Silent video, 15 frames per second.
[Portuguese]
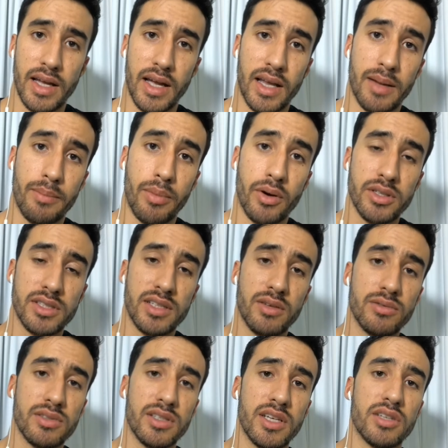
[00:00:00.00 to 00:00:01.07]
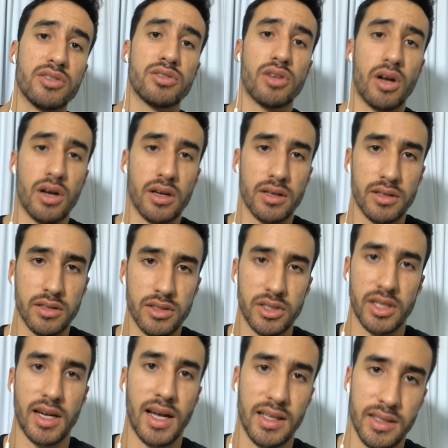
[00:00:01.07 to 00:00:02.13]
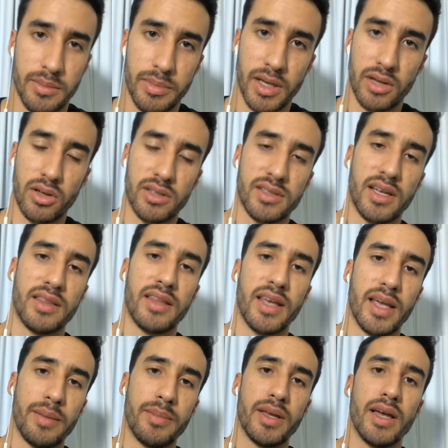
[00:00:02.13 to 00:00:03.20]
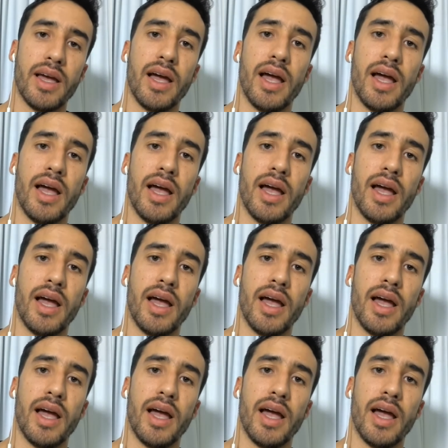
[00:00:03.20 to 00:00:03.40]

ela pode não ser só gerada pela nossa ATM,